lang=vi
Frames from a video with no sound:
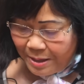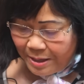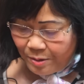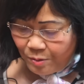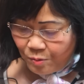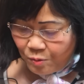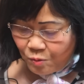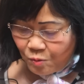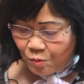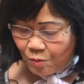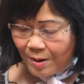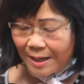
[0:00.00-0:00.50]

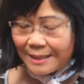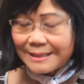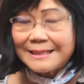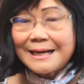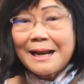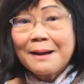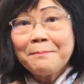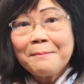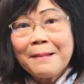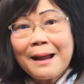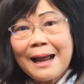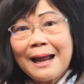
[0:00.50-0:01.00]
hiểu qua
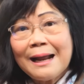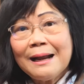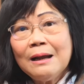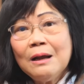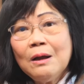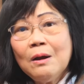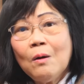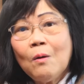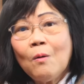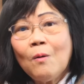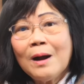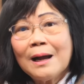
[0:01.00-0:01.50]
trang mạng
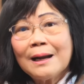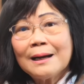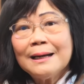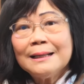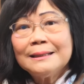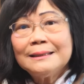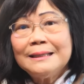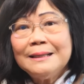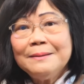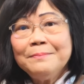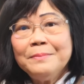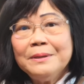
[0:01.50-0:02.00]
hoặc là
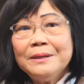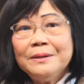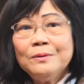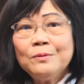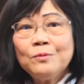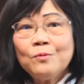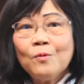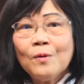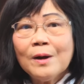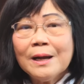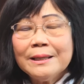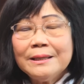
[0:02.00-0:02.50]
tìm hiểu
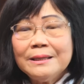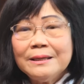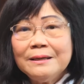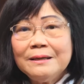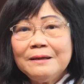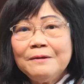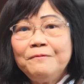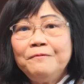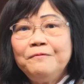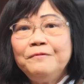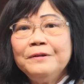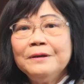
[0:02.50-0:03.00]
qua những
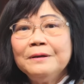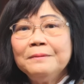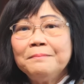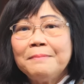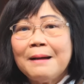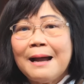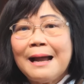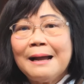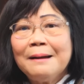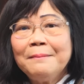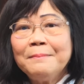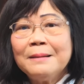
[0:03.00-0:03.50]
cái phiên
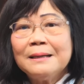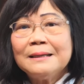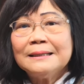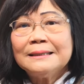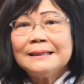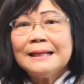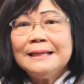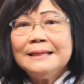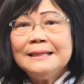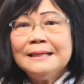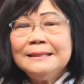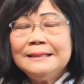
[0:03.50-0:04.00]
bản mà người
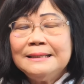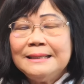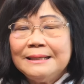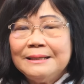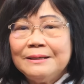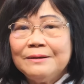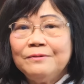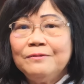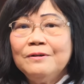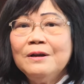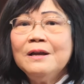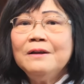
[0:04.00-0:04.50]
ta giới
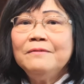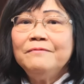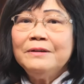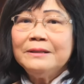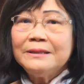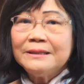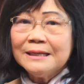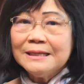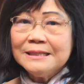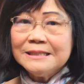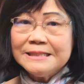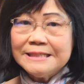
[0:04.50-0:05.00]
thiệu về
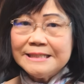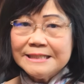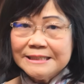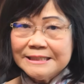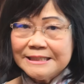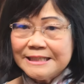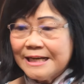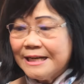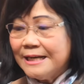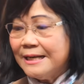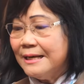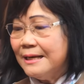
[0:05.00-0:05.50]
từng chương
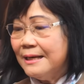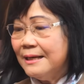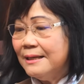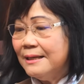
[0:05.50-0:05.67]
trình